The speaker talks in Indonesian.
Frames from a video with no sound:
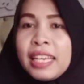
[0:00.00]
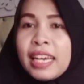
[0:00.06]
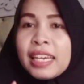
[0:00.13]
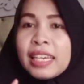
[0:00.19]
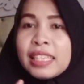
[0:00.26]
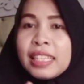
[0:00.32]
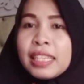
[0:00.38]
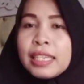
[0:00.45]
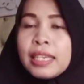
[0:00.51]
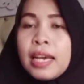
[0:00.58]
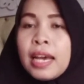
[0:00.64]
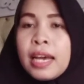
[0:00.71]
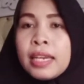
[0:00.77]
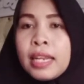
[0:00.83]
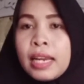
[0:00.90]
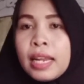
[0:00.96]
yang
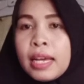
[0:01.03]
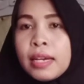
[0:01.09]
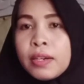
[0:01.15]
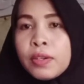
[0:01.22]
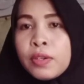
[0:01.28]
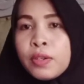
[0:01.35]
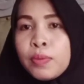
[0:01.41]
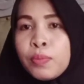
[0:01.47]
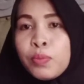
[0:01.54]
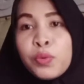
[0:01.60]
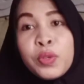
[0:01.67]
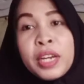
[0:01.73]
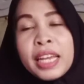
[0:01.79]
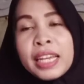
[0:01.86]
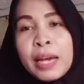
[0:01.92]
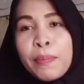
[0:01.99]
ketiga adalah uh,
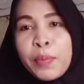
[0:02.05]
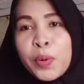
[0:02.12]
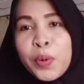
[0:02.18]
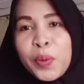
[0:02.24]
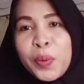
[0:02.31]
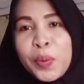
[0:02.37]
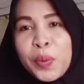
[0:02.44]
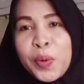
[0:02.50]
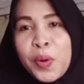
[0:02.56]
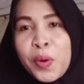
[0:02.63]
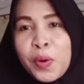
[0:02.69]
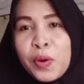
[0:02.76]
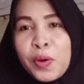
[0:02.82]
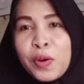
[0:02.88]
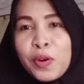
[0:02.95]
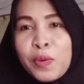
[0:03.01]
mudah nggak perlu
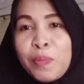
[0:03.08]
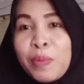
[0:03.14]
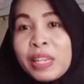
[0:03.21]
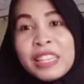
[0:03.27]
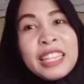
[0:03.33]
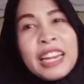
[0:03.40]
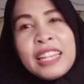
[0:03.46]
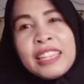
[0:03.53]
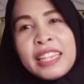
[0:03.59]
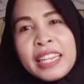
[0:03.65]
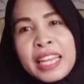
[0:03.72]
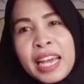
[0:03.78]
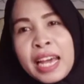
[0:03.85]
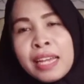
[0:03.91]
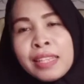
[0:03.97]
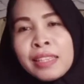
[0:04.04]
uh,
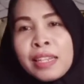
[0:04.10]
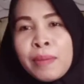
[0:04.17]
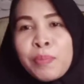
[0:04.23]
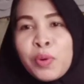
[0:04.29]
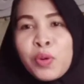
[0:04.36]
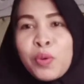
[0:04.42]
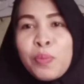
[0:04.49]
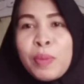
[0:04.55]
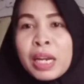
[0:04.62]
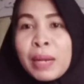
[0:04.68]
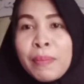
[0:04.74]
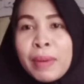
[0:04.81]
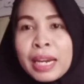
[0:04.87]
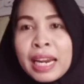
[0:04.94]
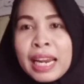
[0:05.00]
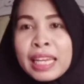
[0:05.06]
berteriak-teriak tidak perlu
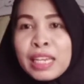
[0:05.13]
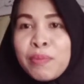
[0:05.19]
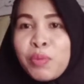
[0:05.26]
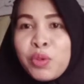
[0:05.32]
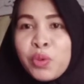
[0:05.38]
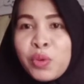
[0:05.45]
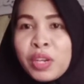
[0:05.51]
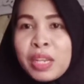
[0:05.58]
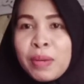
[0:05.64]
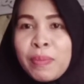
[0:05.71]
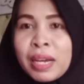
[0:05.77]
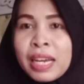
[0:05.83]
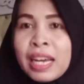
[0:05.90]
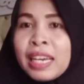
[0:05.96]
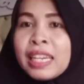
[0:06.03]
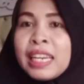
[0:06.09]
marah-marah lagi menyuruh dia
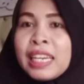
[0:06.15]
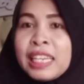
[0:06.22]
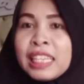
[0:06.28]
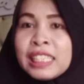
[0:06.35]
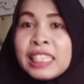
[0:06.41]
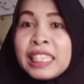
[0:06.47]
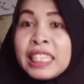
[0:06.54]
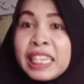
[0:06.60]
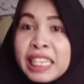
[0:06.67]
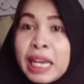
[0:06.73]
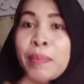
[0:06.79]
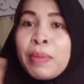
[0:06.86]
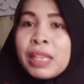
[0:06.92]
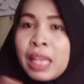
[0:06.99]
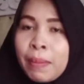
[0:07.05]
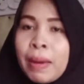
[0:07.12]
makan karena dia sendiri
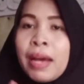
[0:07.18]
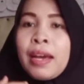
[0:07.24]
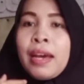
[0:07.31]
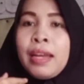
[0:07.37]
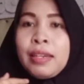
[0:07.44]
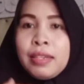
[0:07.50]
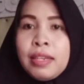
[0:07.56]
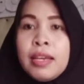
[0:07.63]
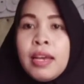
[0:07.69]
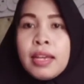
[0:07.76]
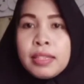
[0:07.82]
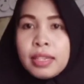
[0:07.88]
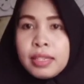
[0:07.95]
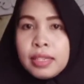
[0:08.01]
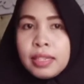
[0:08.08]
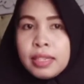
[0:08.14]
yang minta makan
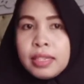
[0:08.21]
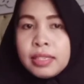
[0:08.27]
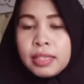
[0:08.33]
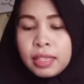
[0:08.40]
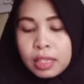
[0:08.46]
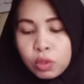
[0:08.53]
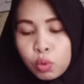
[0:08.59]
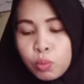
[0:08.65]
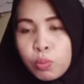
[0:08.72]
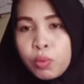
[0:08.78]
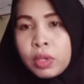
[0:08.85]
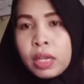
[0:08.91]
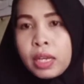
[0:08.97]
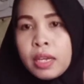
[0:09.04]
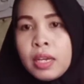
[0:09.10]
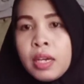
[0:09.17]
jadi di sini tuh
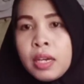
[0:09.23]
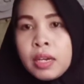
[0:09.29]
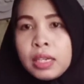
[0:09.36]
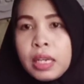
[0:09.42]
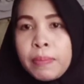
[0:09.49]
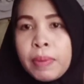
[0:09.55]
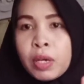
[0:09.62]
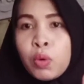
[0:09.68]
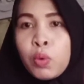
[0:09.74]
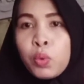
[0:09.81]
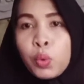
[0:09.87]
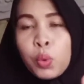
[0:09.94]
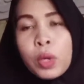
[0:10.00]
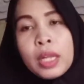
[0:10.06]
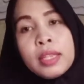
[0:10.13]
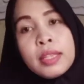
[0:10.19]
bunai dapat
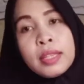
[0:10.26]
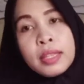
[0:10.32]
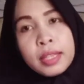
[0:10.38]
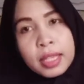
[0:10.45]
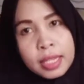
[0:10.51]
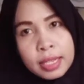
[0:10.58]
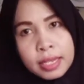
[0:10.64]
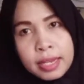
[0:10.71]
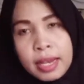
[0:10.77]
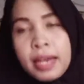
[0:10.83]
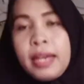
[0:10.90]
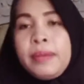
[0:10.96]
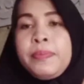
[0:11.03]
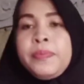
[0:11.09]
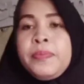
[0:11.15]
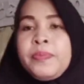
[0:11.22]
keuntungan
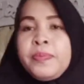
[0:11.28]
tiga